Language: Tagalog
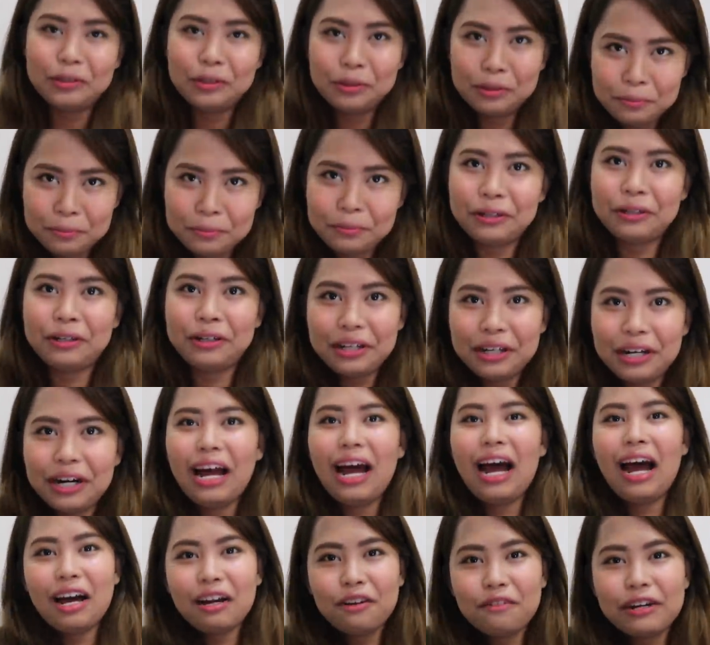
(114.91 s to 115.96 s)
super
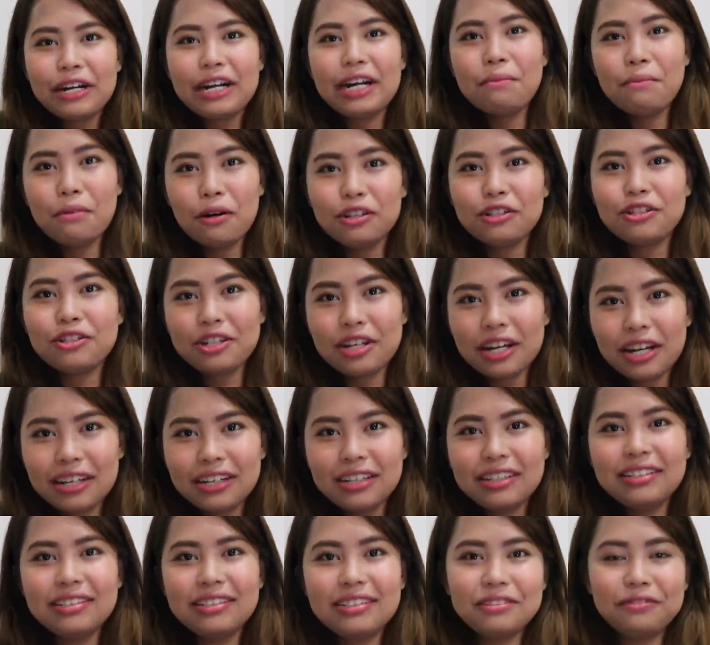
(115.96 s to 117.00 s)
agreeable
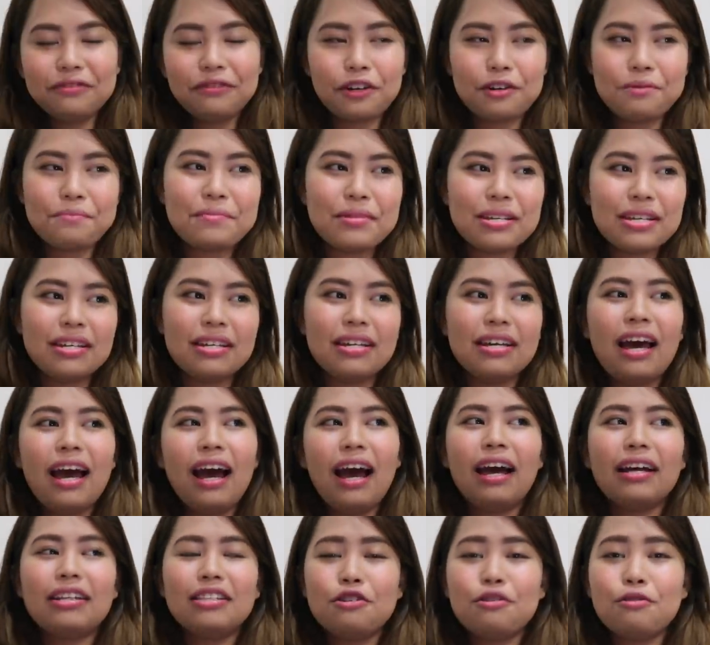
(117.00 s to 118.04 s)
siya for me.
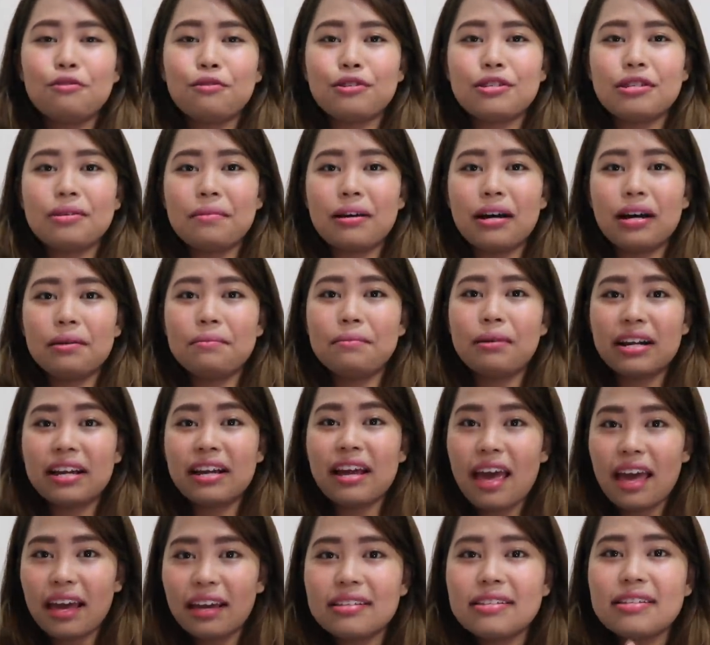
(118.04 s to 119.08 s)
At siguro sa mga iba
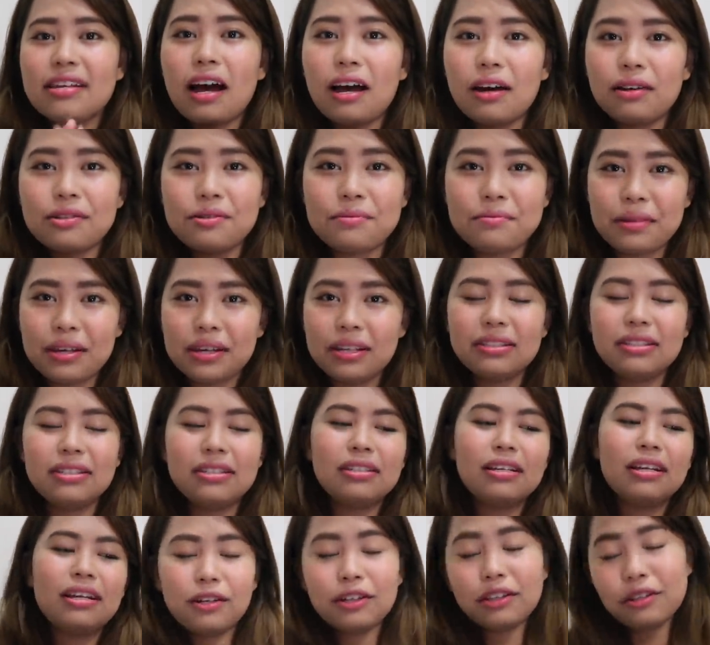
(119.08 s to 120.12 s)
rin
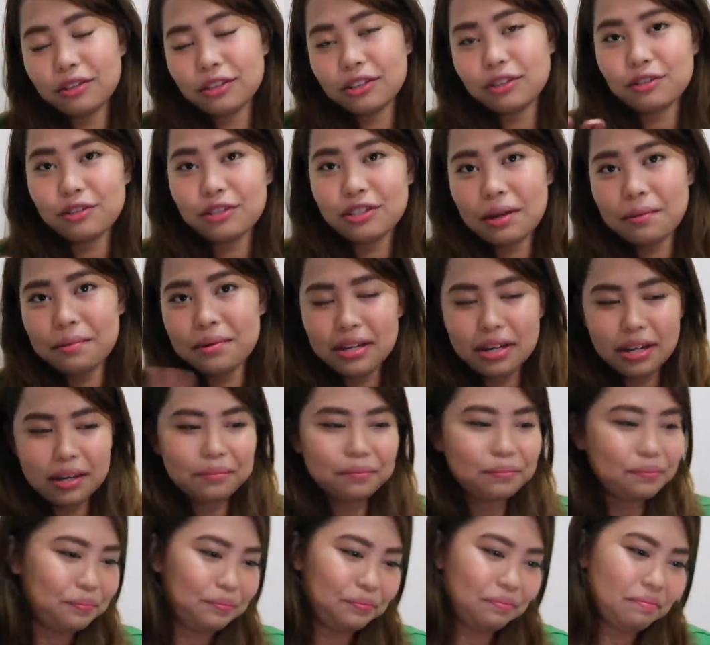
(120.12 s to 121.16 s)
ex-housemates. Oh, ito, ito yung sabi niya.